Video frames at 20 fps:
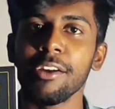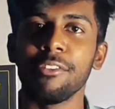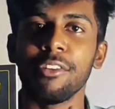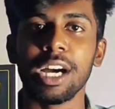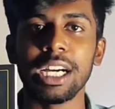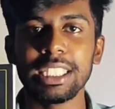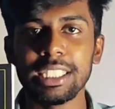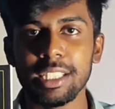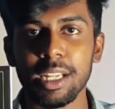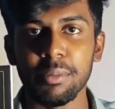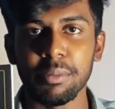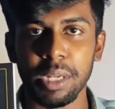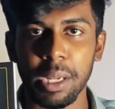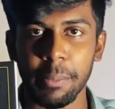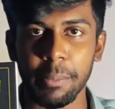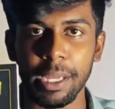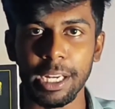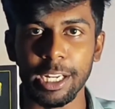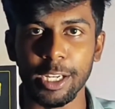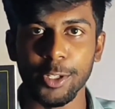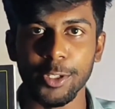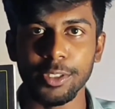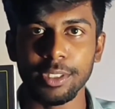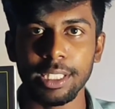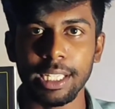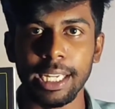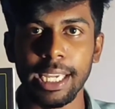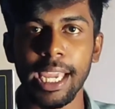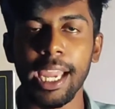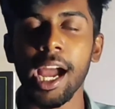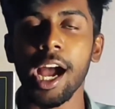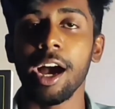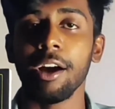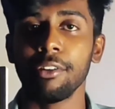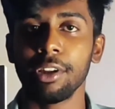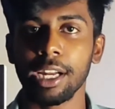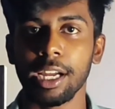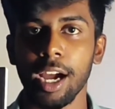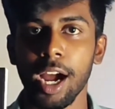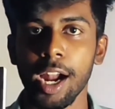வாட்ஸ்அப் நம்பர் நான் கொடுத்துருக்கேன்
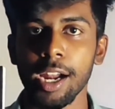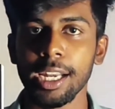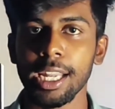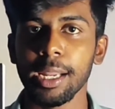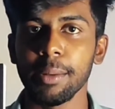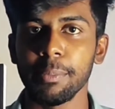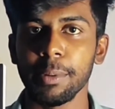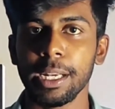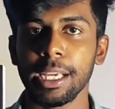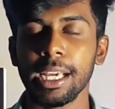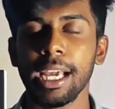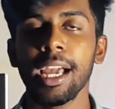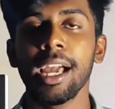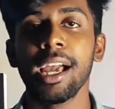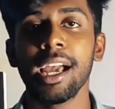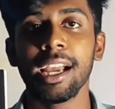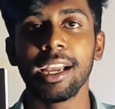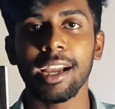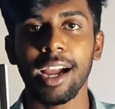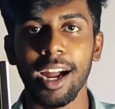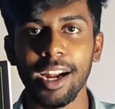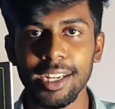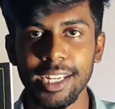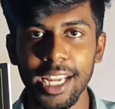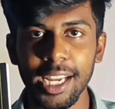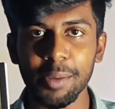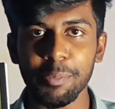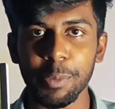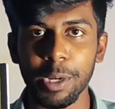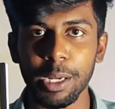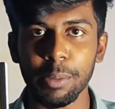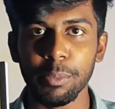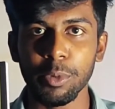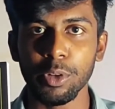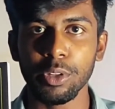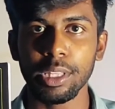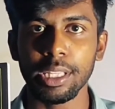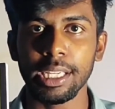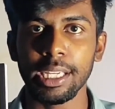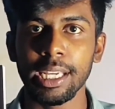அவரை காண்டாக்ட் பண்ணுங்கள் காண்டாக்ட்
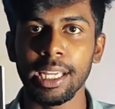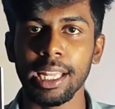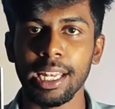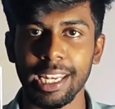பண்ணும்போது